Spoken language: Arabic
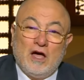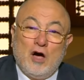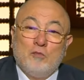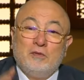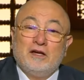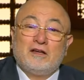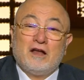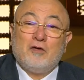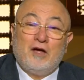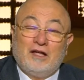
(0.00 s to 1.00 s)
او
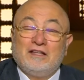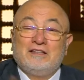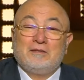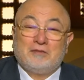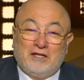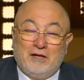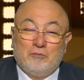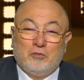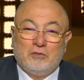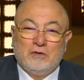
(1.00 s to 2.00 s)
بيكره واحد انت
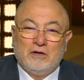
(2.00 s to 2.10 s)
بتحبه